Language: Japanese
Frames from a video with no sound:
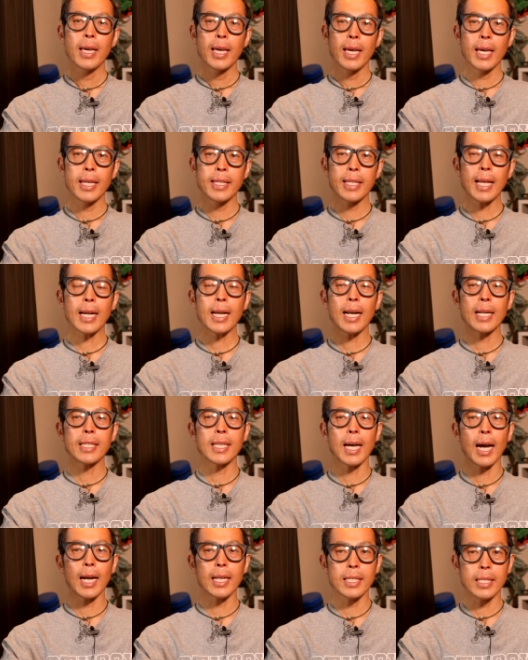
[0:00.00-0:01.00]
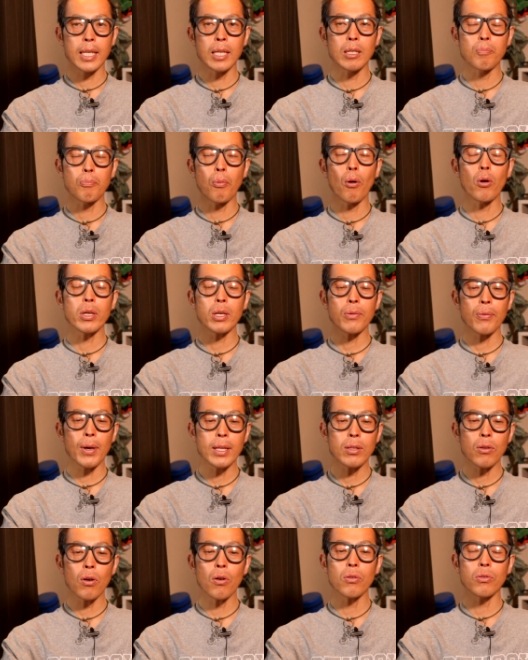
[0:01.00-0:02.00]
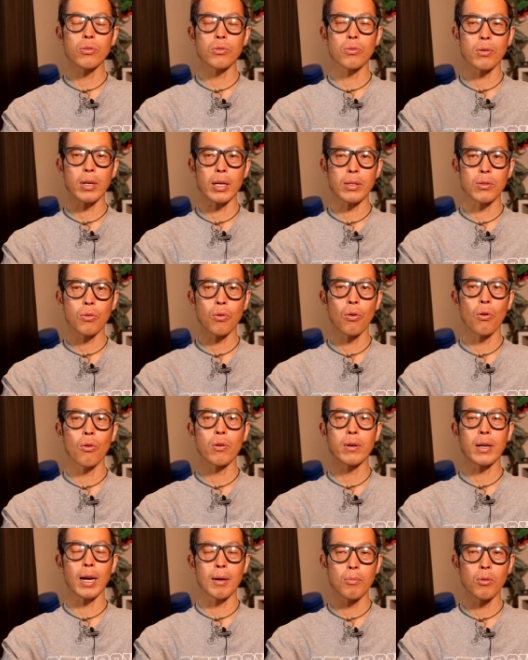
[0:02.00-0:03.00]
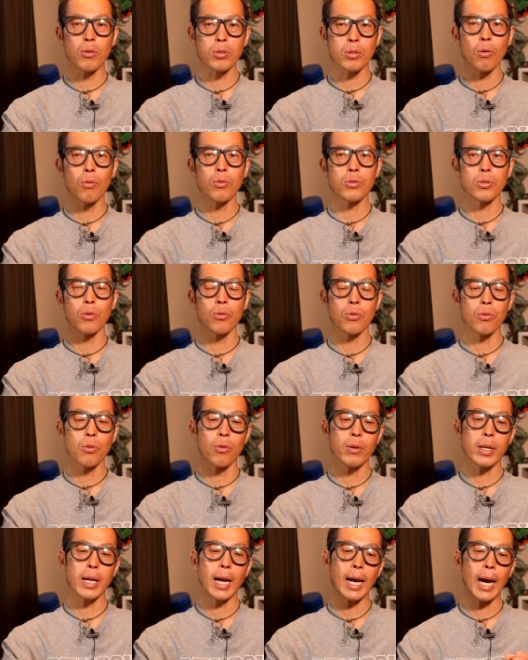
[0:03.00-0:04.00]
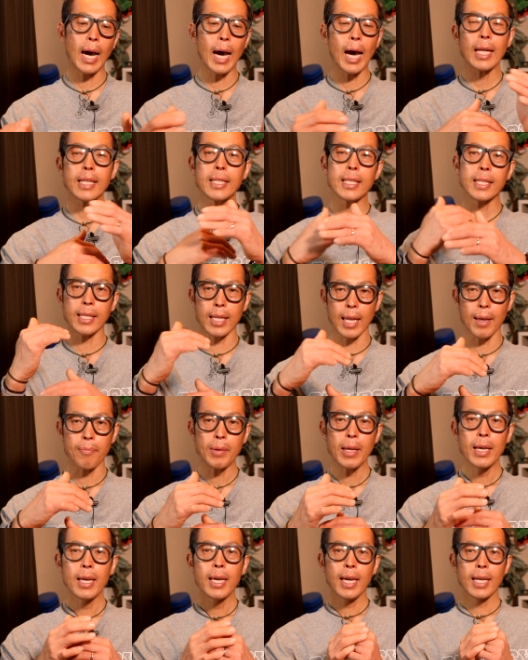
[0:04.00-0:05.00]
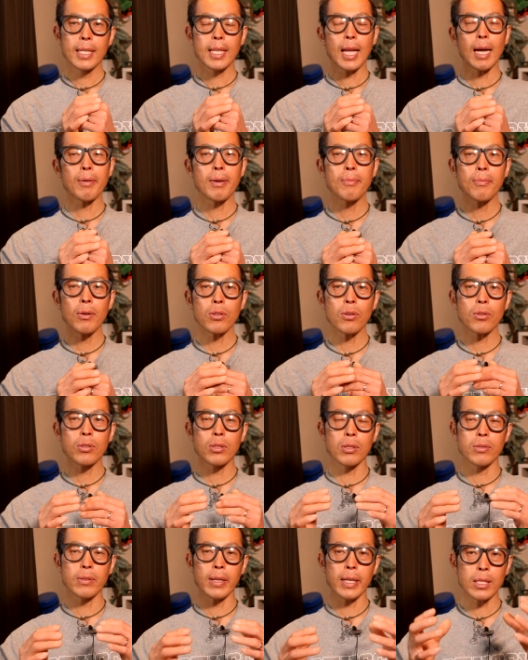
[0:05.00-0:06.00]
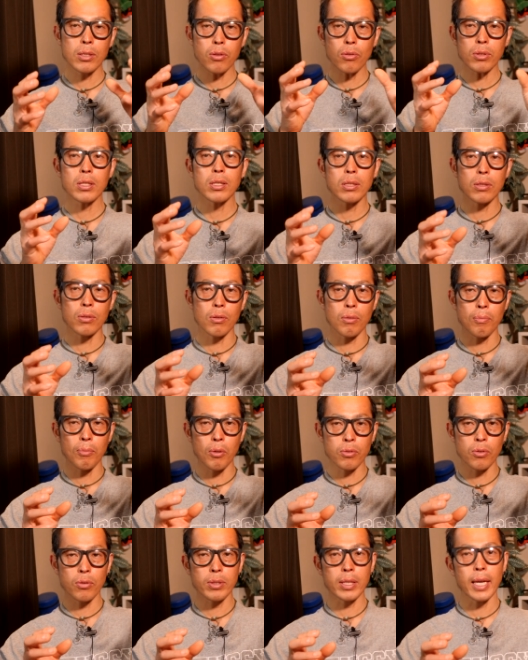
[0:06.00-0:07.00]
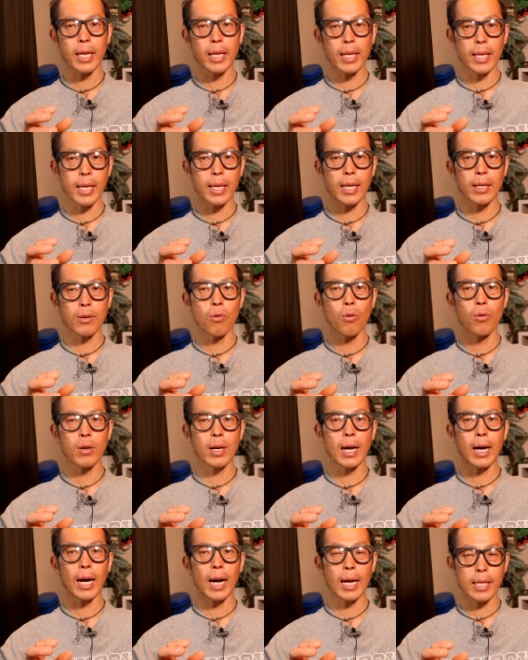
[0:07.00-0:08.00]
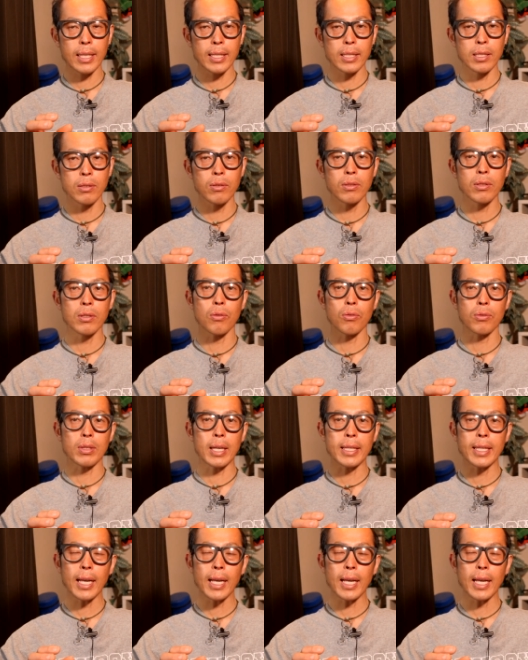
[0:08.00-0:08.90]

えー、中に入っているポリフェノールとかの効果も相乗効果があって、えー、食べ物っていうのは一つのもので、えー、効果が発揮するっていうことは